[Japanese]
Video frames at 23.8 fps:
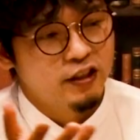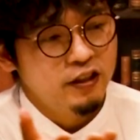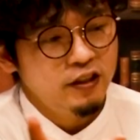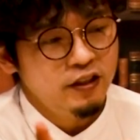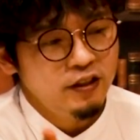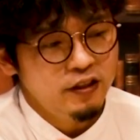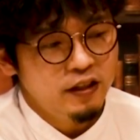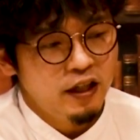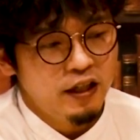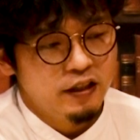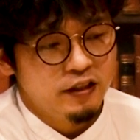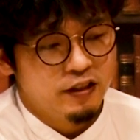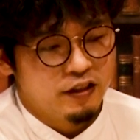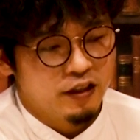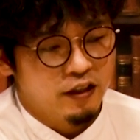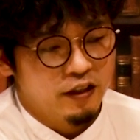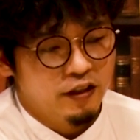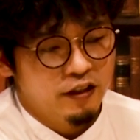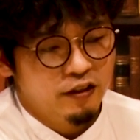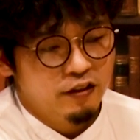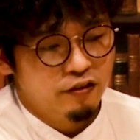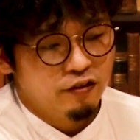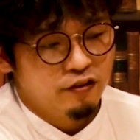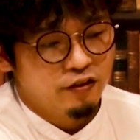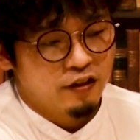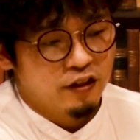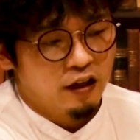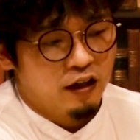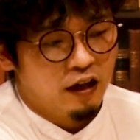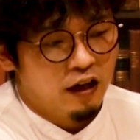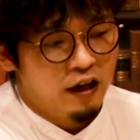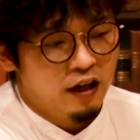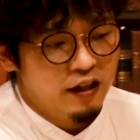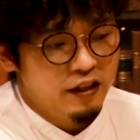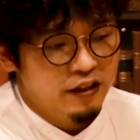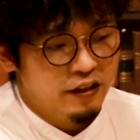寝台車霊柩車
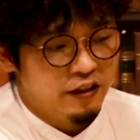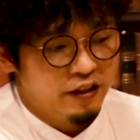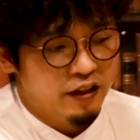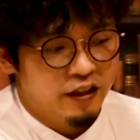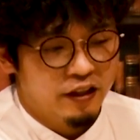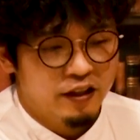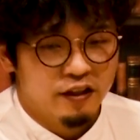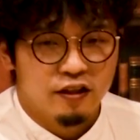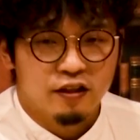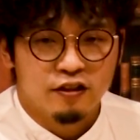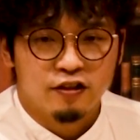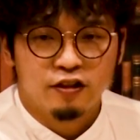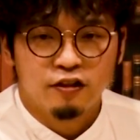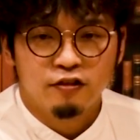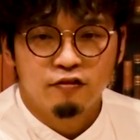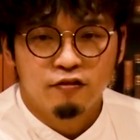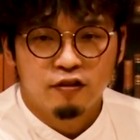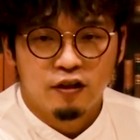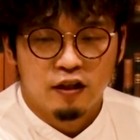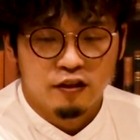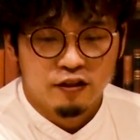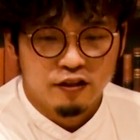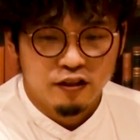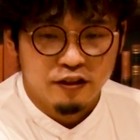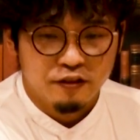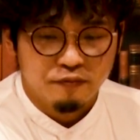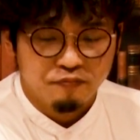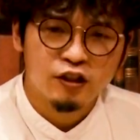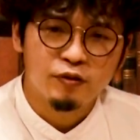が入ってきた瞬間に、